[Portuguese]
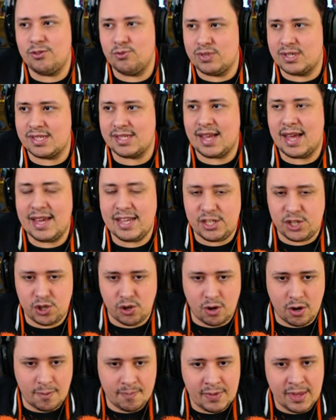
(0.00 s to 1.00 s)
lá no
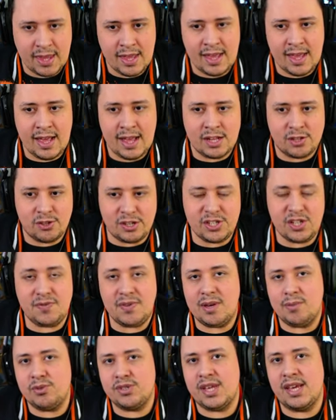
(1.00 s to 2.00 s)
site, ó. Nós
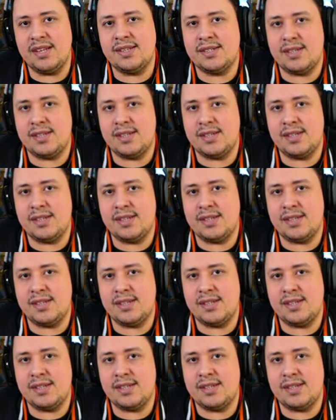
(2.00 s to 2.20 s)
tivemos